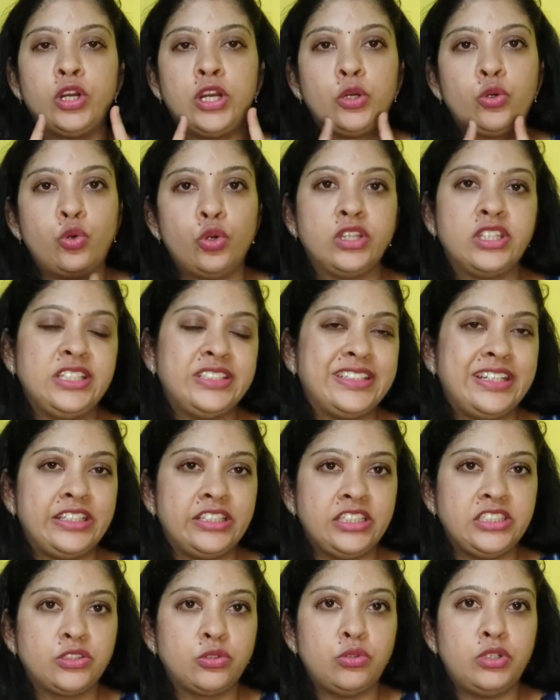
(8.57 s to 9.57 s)
ఒక కుర్తీ
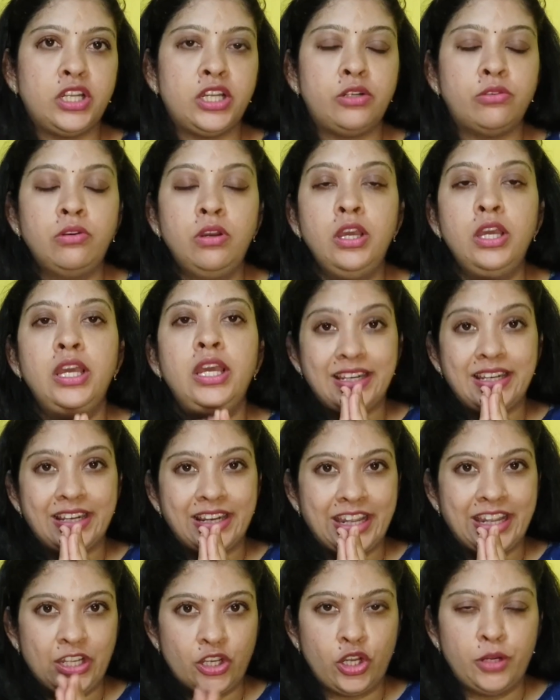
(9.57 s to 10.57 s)
సెట్ తీసుకున్నాను ఇట్స్ అ
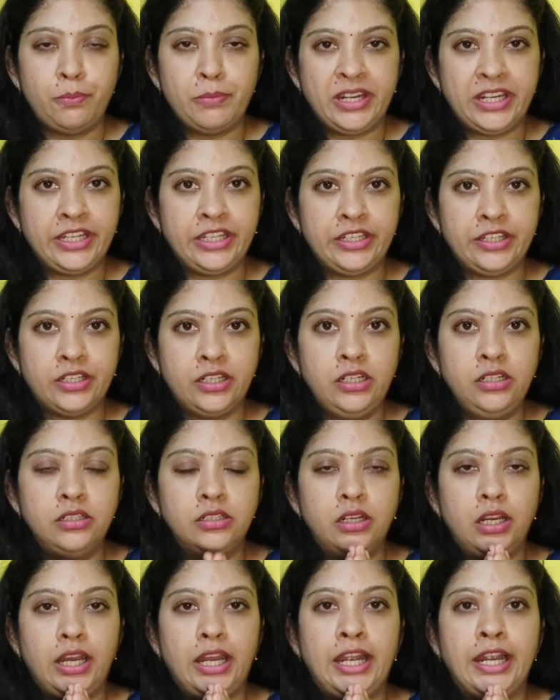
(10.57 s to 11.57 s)
రయాన్ మెటీరియల్
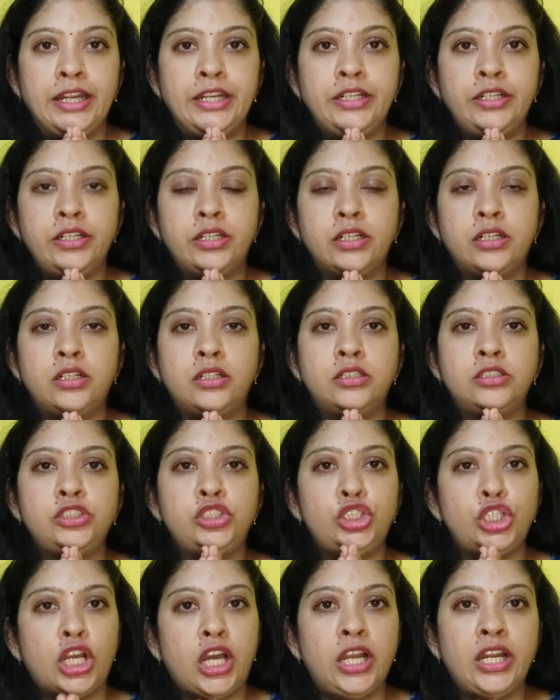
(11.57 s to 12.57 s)
అండ్
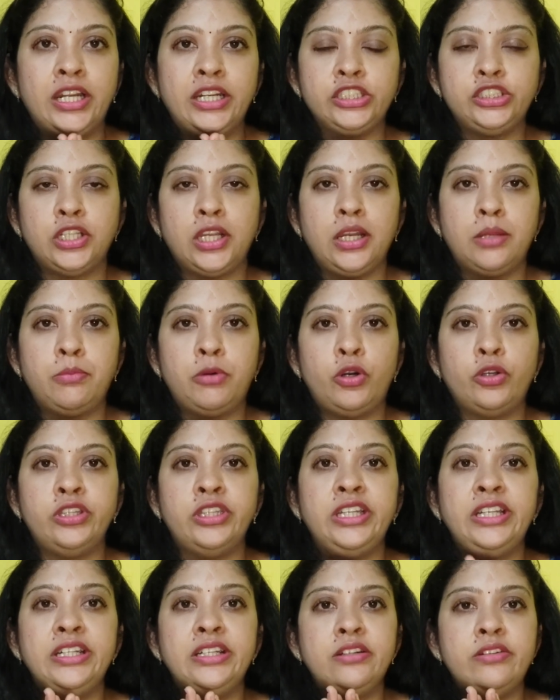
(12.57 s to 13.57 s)
చాలా అంటే చాలా
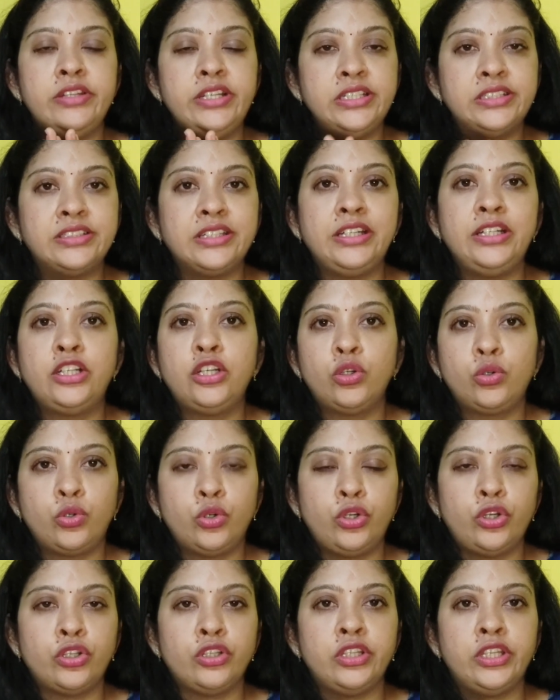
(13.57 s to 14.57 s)
బాగుంది డీసెంట్
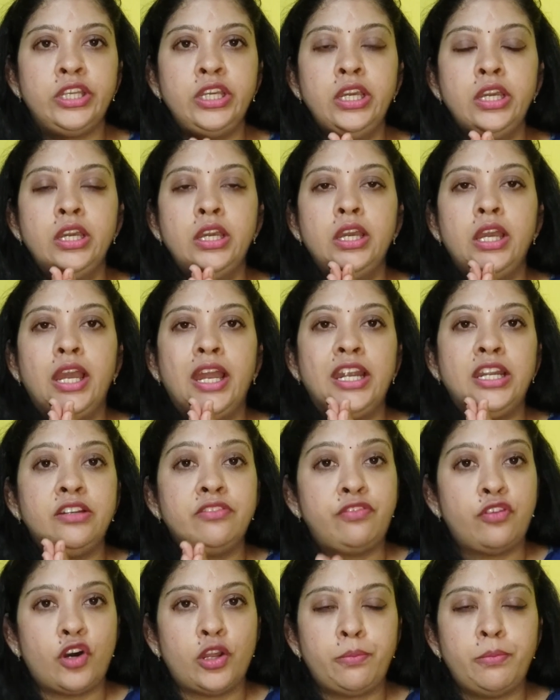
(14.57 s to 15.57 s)
లుక్ ఉంటుంది
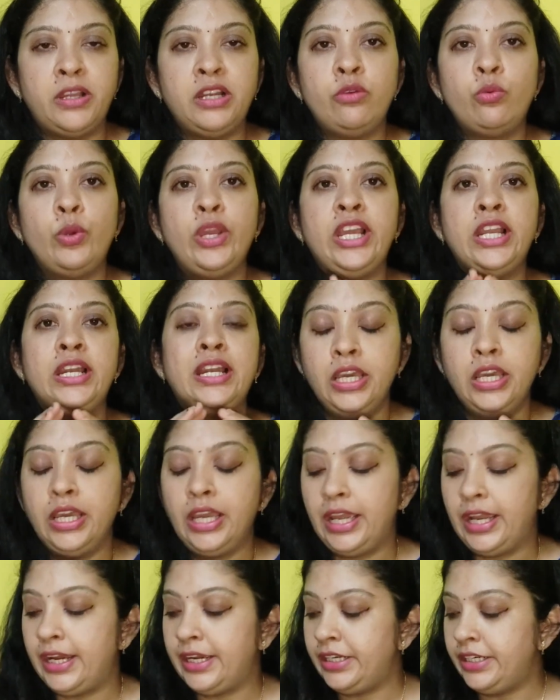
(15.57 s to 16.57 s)
అండ్ ఫార్మల్ వే
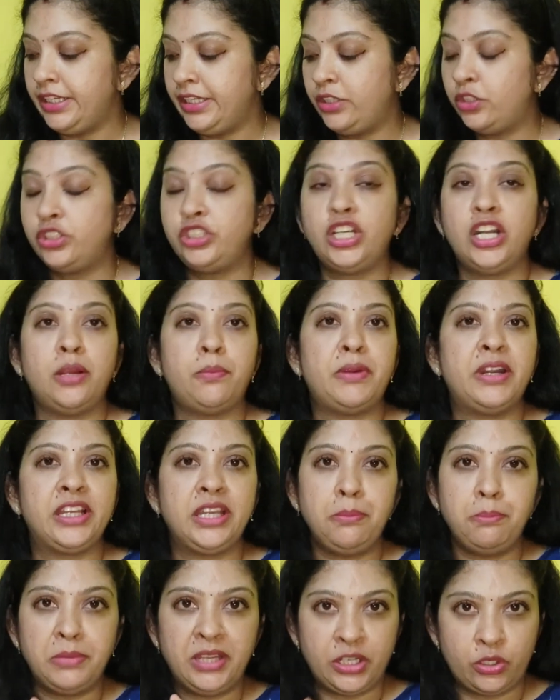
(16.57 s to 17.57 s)
అండ్ ఇది
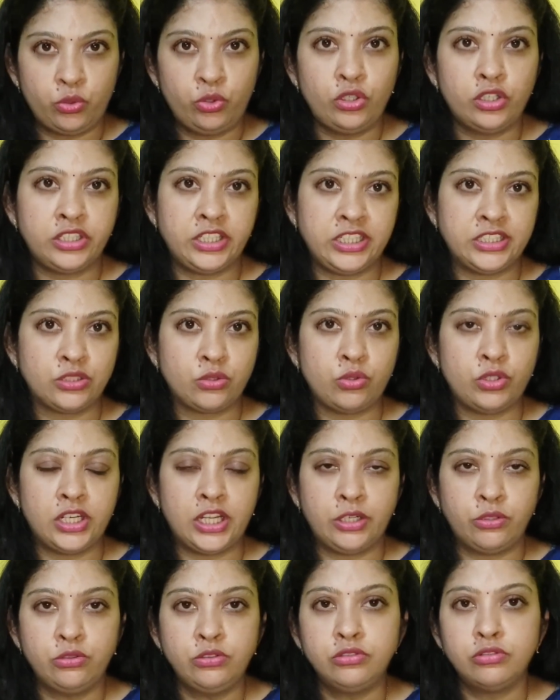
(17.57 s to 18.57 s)
వచ్చేటప్పటికి మెరూన్లో
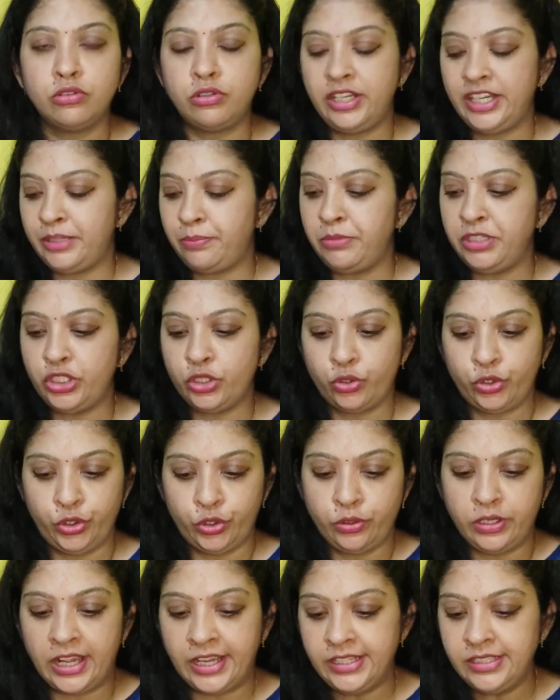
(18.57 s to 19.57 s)
తీసుకున్నాను సో లెట్ మీ షో
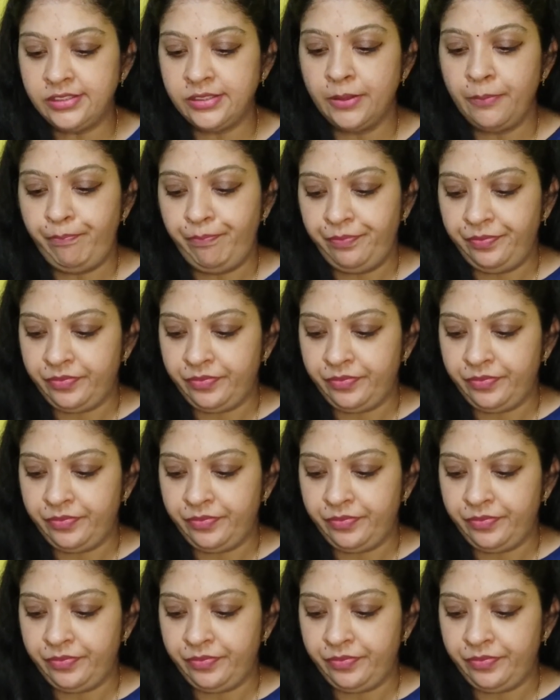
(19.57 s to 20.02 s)
యూ గైస్